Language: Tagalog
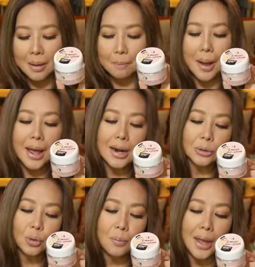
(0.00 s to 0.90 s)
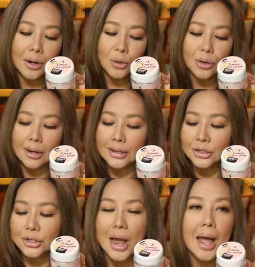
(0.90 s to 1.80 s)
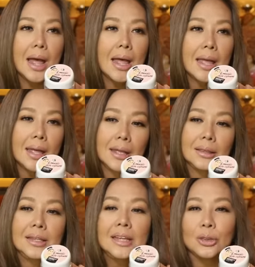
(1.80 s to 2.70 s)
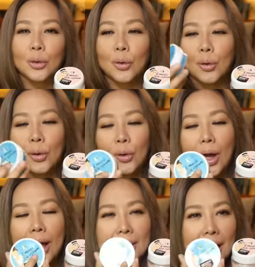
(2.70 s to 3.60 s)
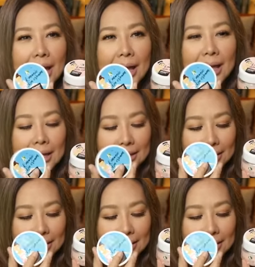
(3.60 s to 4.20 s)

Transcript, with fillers: Parang tumerno na rin siya dito. Ayan.